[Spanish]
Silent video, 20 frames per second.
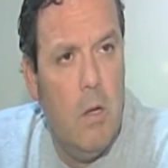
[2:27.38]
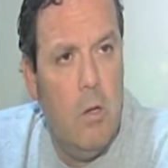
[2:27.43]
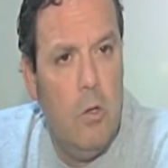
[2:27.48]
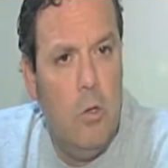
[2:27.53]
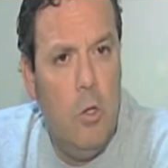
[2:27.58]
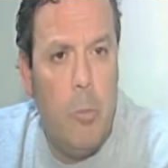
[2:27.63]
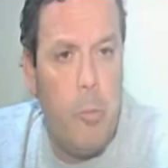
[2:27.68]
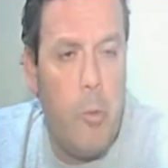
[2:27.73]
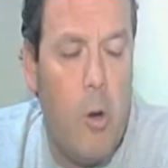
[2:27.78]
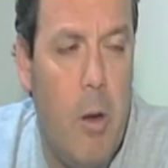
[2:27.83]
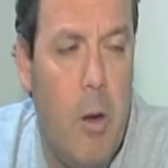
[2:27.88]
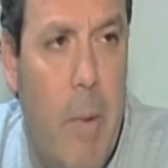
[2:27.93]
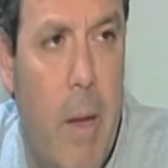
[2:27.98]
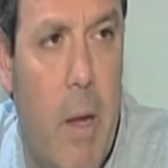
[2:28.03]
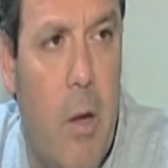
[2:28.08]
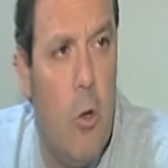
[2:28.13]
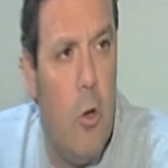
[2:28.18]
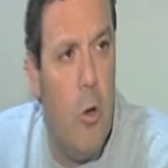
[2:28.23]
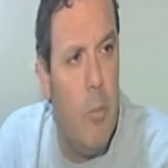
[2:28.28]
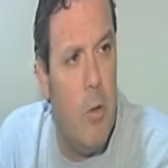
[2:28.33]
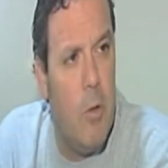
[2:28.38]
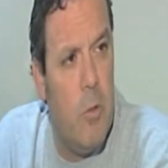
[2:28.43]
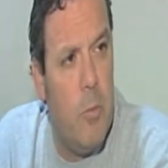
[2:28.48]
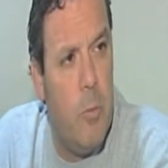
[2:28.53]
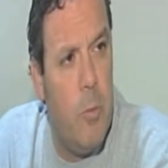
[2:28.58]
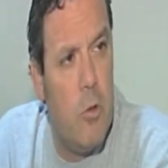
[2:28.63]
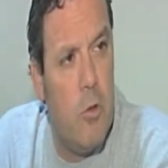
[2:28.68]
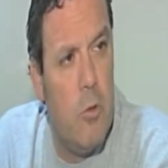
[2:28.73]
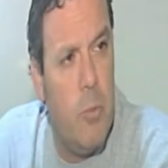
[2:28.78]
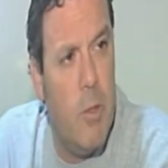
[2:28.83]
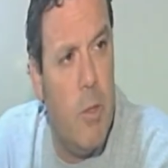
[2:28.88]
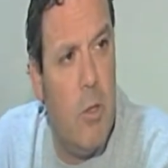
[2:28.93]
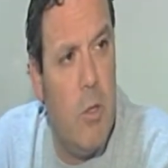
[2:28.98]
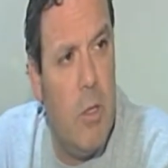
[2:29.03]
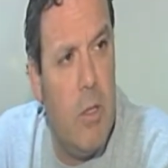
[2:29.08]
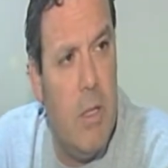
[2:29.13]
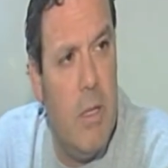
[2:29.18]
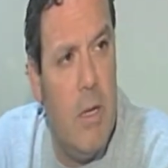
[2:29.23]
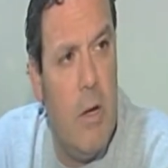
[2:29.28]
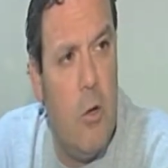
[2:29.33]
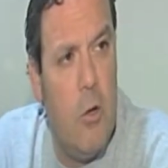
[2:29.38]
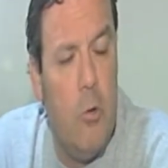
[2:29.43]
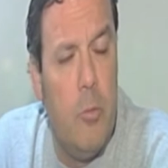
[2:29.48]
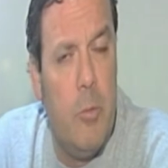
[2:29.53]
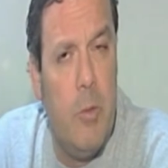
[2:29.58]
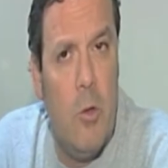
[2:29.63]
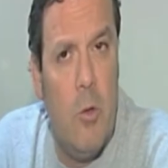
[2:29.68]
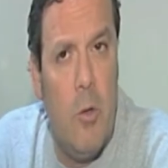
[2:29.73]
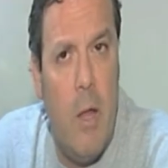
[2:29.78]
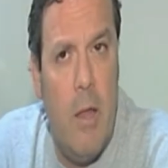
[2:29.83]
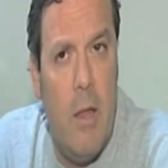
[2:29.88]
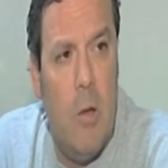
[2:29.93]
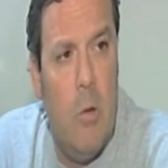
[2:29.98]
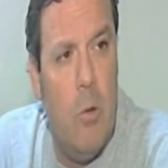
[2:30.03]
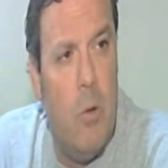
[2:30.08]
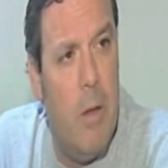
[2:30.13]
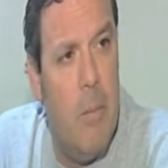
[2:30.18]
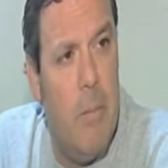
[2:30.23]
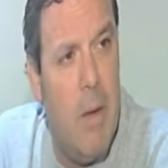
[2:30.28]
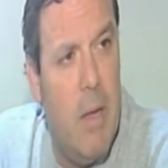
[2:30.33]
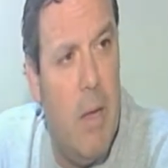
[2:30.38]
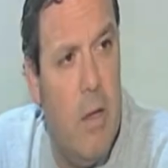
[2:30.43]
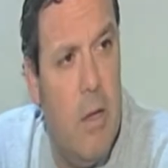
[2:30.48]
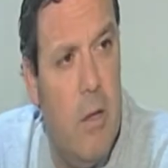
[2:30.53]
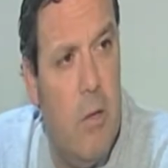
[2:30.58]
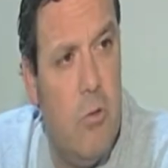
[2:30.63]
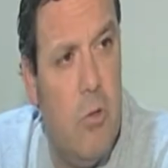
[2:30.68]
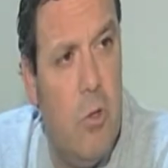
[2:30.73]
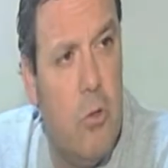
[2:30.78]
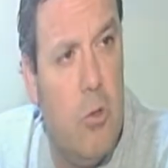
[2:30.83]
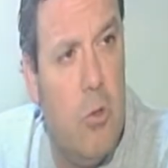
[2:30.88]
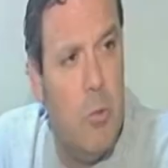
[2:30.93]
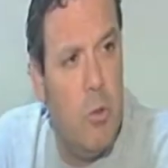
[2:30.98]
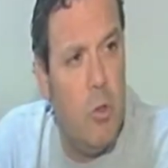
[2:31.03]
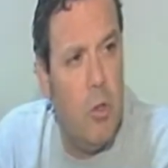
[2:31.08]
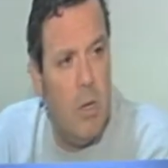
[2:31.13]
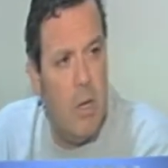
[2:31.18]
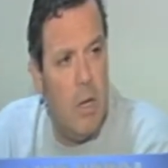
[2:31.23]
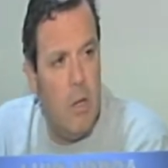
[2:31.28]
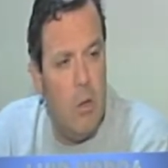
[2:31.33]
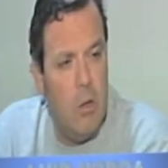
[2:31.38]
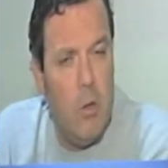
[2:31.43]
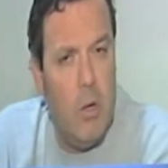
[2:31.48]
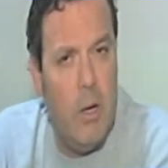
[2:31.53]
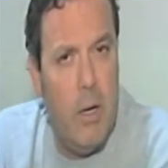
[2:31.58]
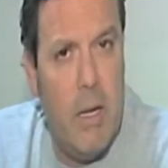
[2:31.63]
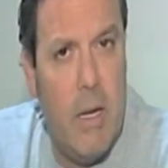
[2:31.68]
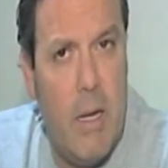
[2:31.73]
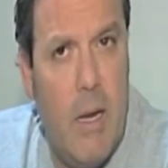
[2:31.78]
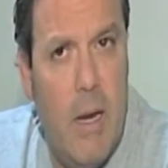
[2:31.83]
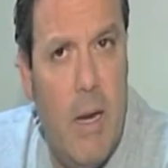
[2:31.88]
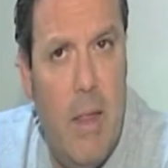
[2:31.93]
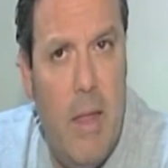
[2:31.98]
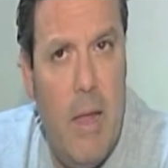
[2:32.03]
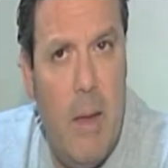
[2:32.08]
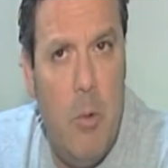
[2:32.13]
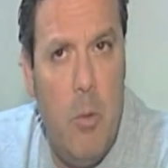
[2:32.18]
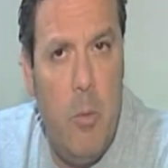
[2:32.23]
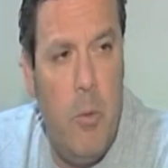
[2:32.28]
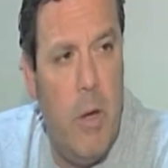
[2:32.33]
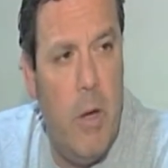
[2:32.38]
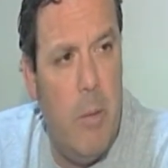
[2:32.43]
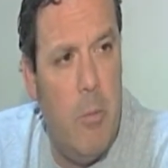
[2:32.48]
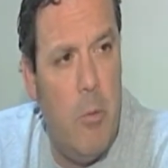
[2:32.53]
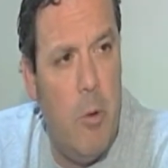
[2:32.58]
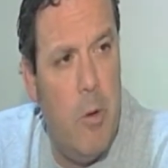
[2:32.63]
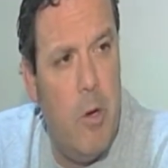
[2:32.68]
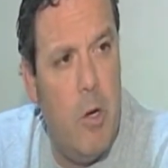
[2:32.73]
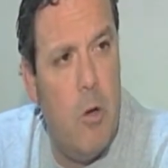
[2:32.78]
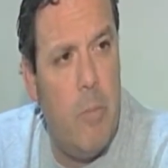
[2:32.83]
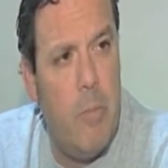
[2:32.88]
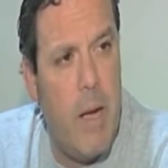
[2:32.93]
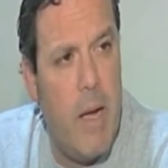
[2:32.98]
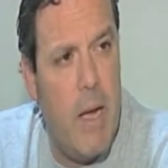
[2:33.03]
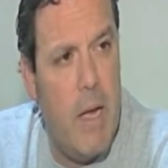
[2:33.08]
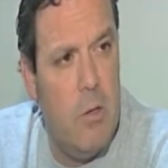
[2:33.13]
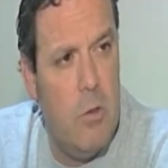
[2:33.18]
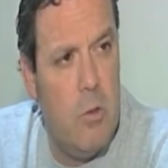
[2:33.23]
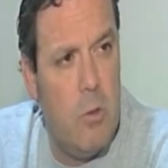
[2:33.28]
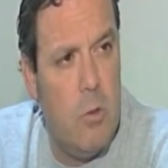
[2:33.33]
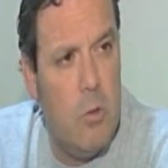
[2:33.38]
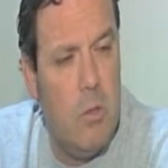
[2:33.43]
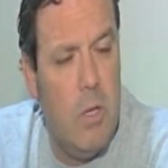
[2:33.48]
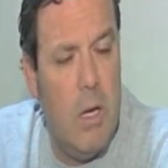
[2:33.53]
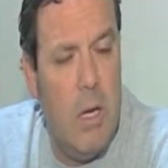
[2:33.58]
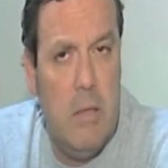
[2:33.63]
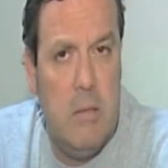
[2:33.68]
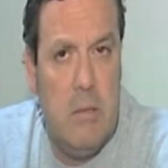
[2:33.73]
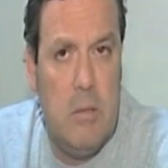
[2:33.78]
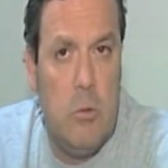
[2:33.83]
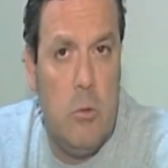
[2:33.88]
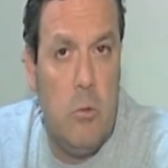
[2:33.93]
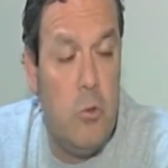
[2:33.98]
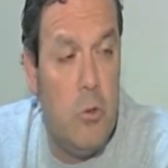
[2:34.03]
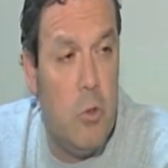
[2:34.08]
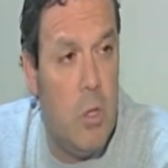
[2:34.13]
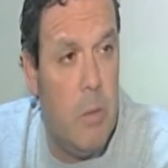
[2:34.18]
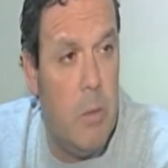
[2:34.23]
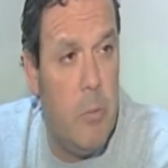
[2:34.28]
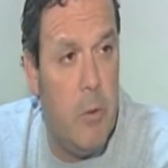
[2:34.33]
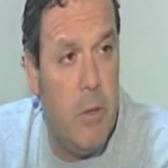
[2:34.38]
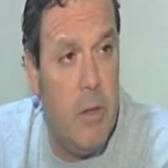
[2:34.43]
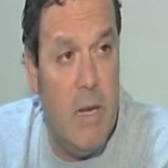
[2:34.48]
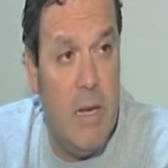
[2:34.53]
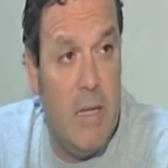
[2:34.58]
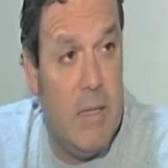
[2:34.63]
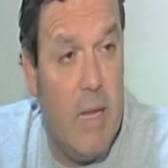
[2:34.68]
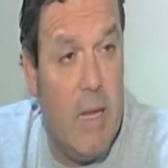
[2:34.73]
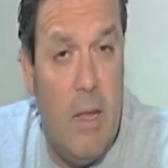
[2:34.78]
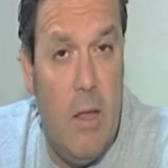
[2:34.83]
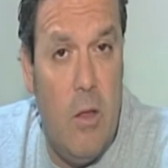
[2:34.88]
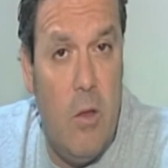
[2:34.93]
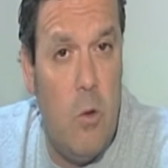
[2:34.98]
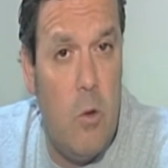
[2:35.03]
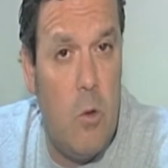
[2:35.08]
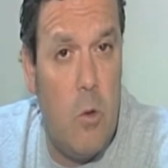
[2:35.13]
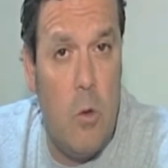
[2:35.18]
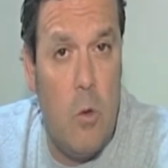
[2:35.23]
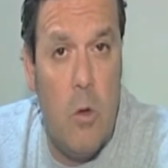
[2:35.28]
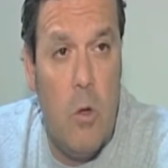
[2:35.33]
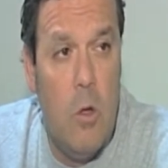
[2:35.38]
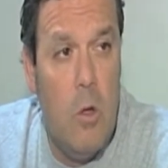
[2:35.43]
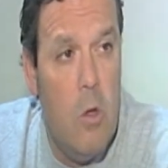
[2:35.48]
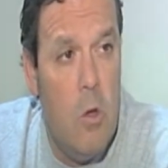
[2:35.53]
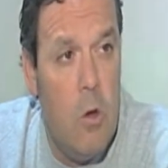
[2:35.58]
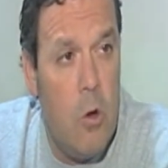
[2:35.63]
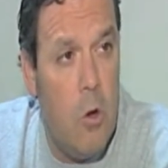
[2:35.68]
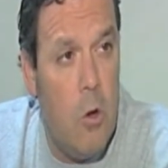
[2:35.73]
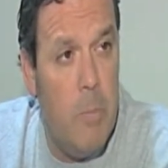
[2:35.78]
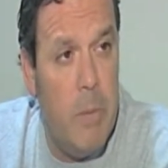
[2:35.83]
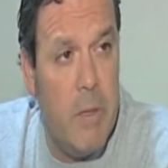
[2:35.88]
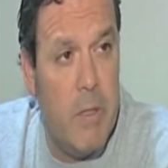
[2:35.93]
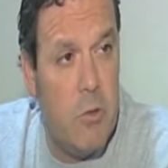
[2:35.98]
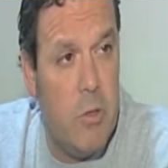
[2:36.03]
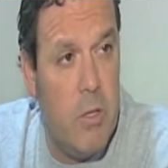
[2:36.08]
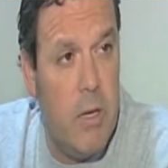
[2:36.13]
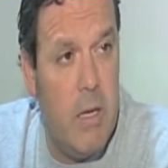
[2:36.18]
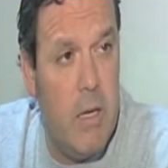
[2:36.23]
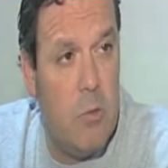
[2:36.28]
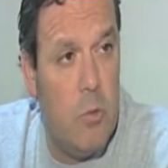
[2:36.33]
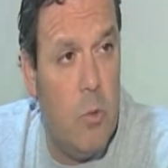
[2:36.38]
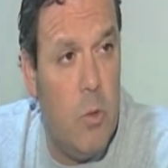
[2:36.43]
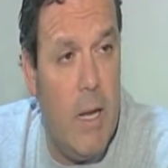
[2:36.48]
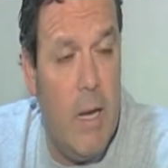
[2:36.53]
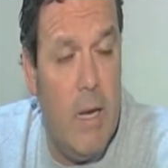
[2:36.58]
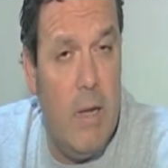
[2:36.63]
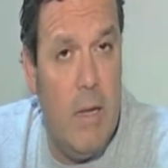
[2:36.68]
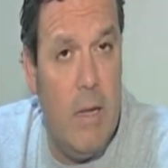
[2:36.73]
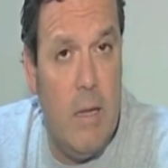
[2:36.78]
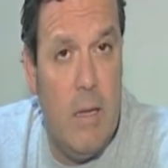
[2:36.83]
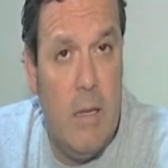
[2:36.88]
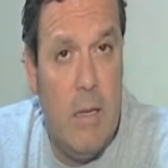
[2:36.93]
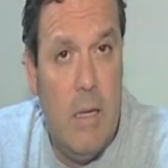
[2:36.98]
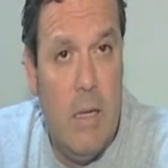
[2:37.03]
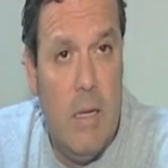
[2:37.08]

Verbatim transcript: No, problemas económicos, por supuesto que tiene el club. Tiene una deuda de más de 18 millones de dólares que le damos, pues hemos venido pagando con las instituciones pues, del Estado, con, con personas naturales